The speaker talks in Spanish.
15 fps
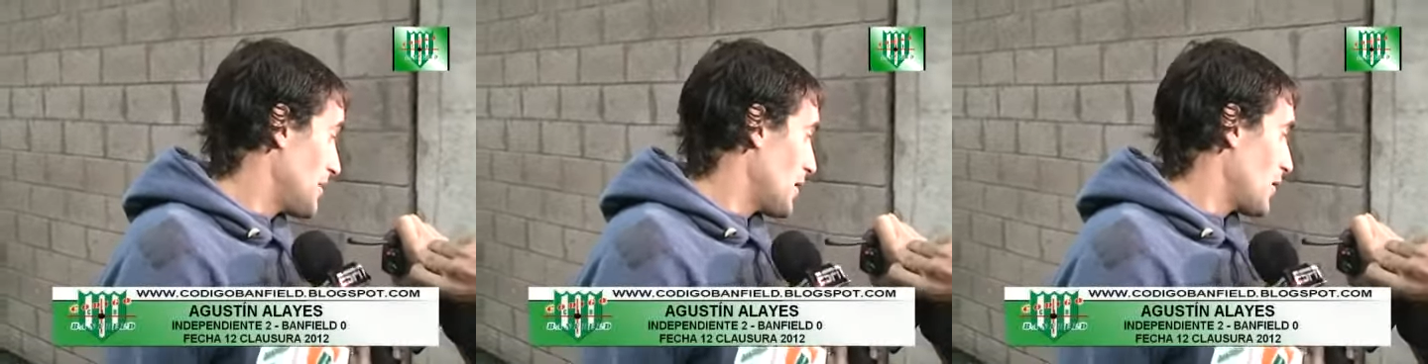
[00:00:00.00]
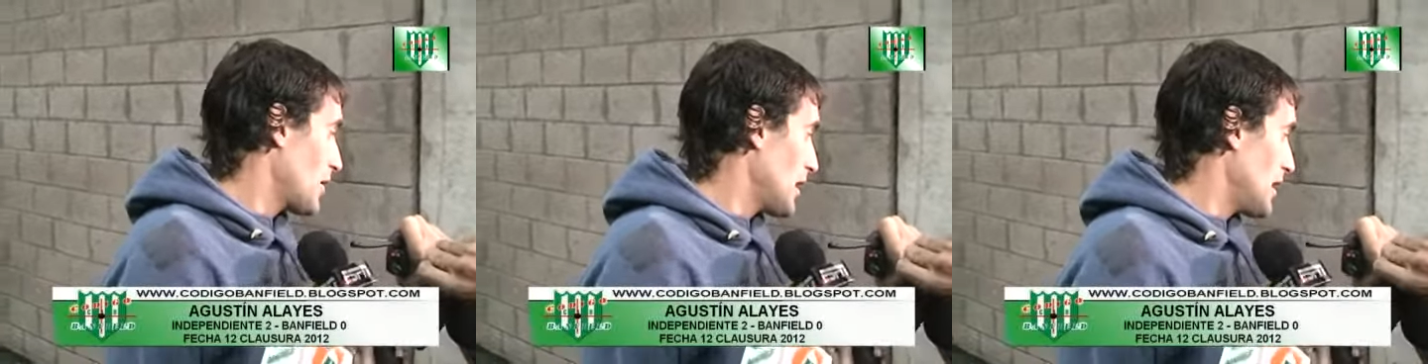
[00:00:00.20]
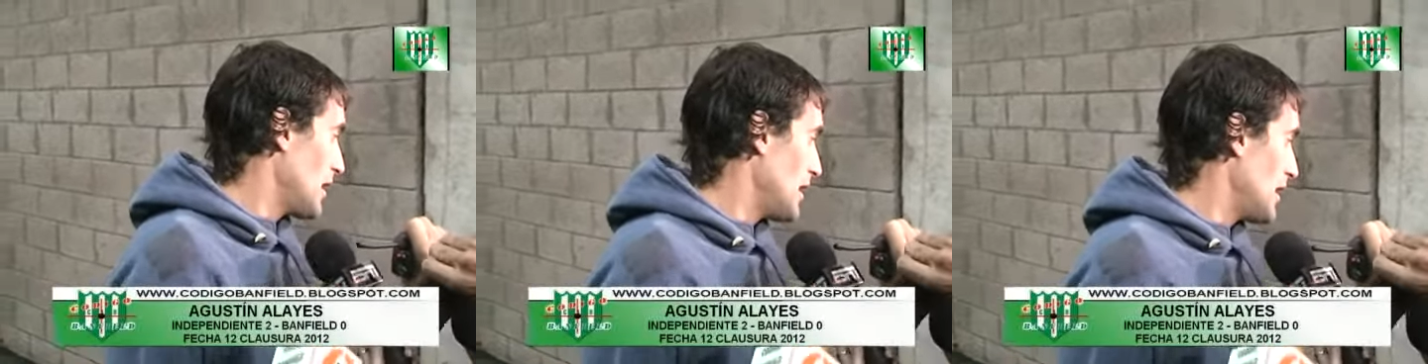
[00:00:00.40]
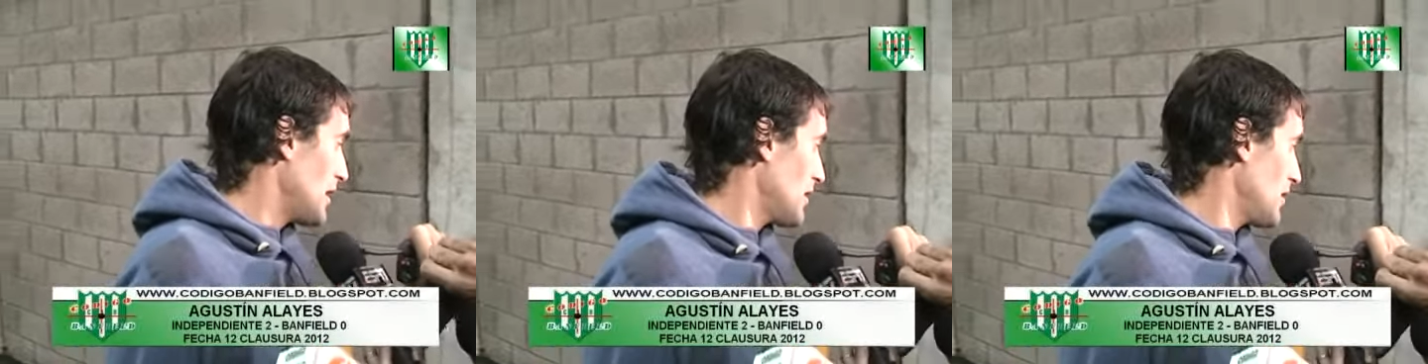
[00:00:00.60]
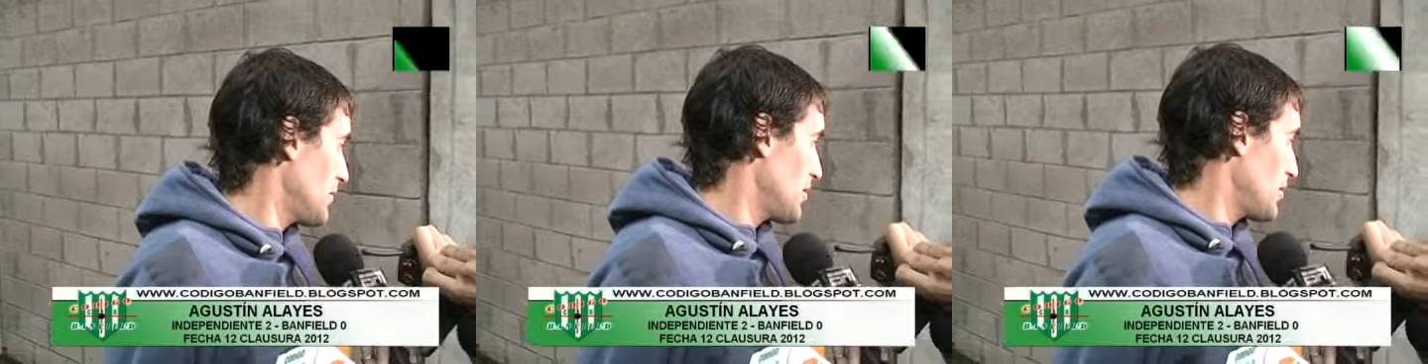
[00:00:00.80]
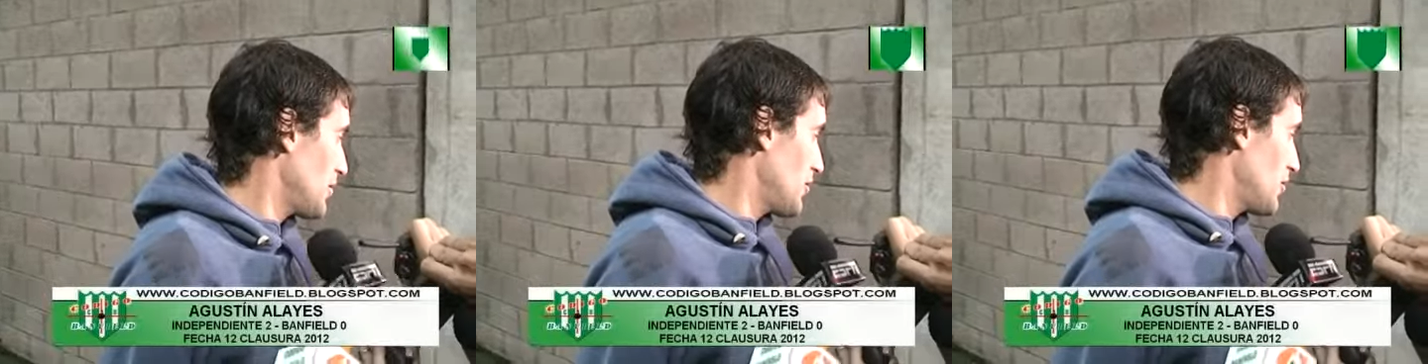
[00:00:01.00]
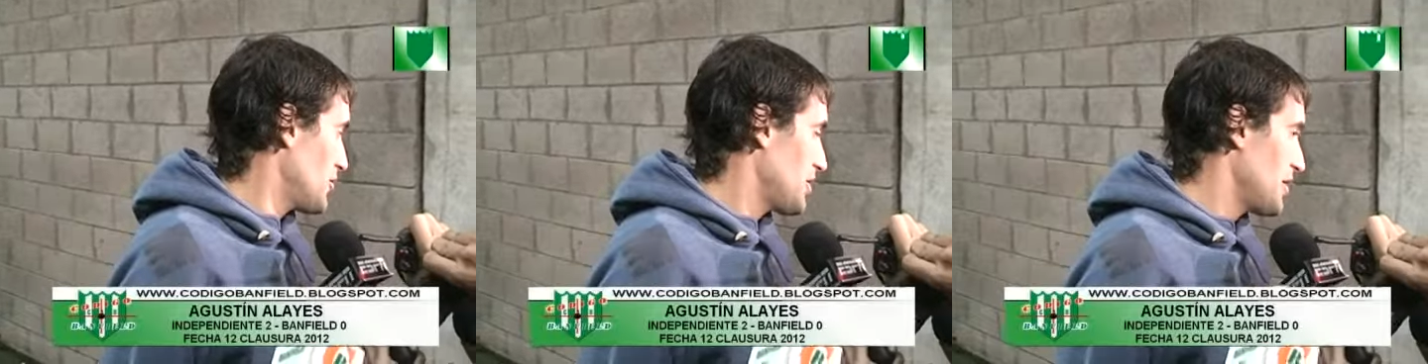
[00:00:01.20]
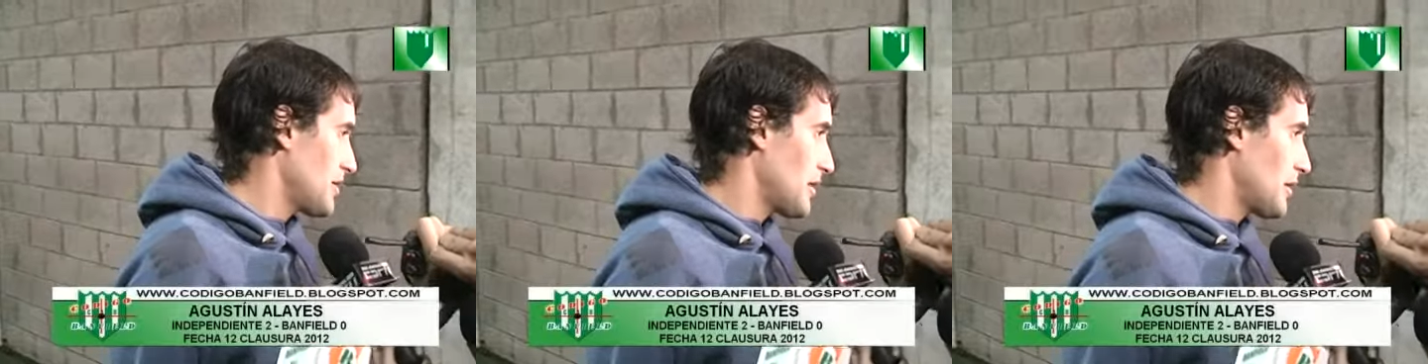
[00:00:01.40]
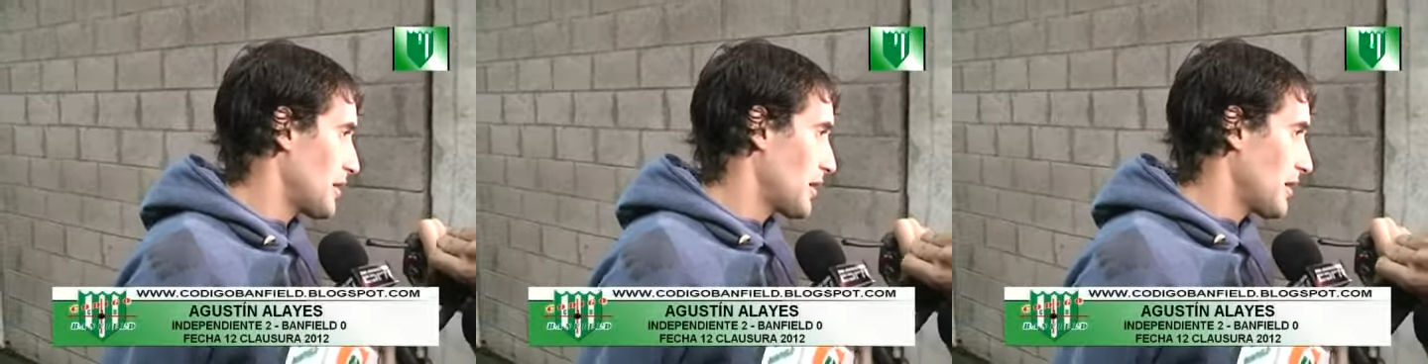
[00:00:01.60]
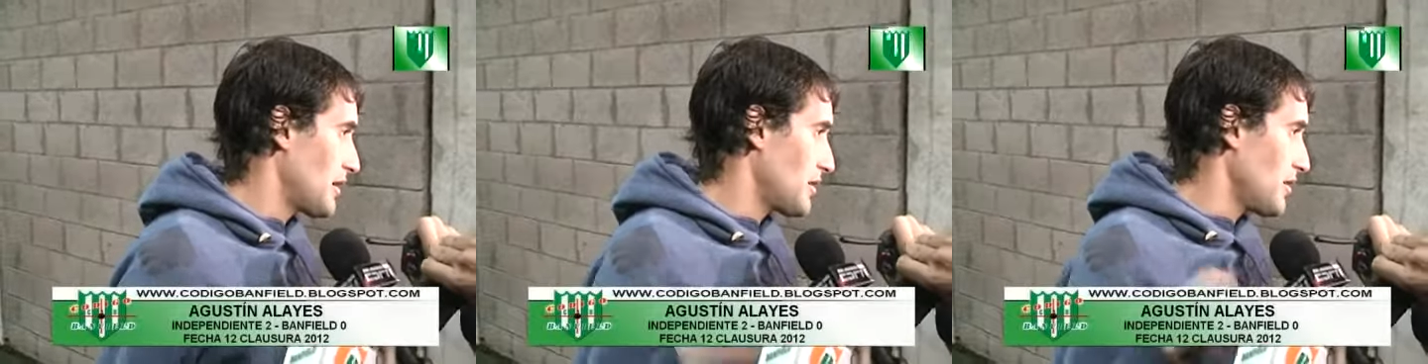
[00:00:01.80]
paro acá adelante pero sin
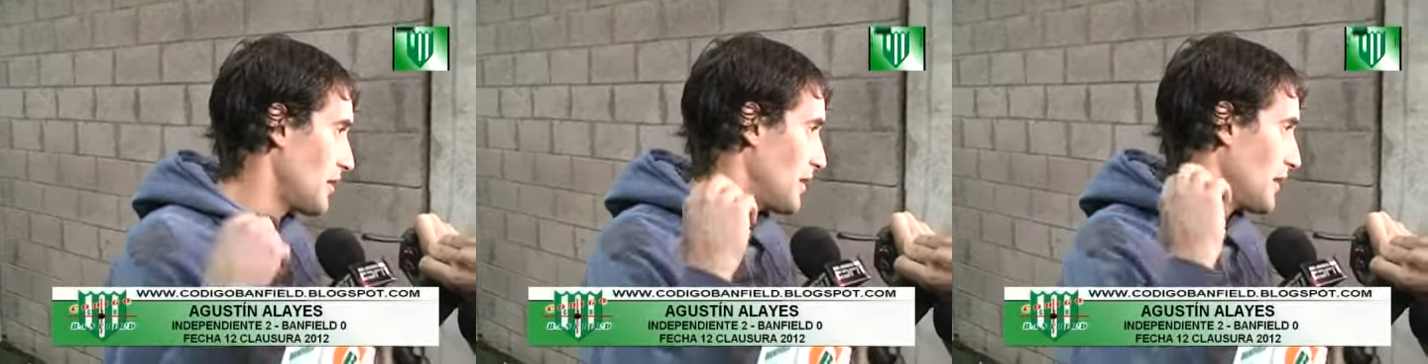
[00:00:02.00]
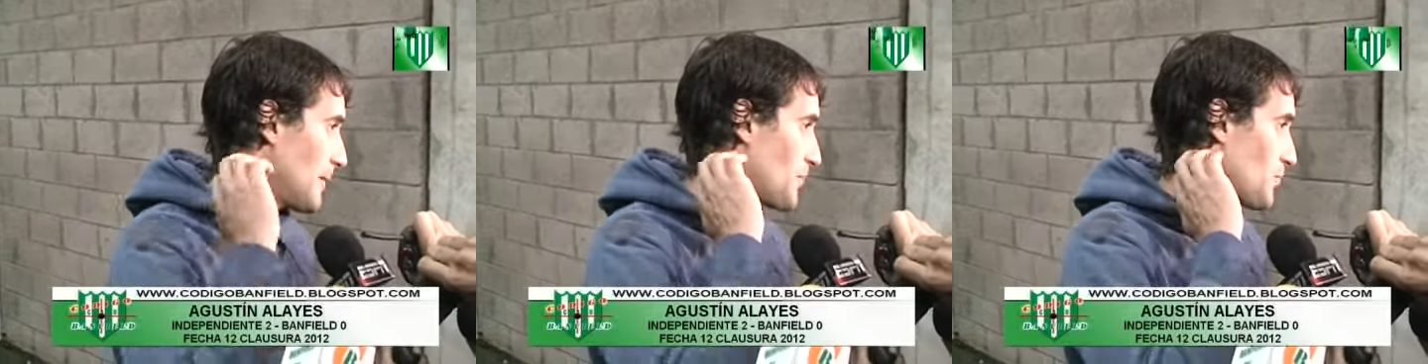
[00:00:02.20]
saber qué decir.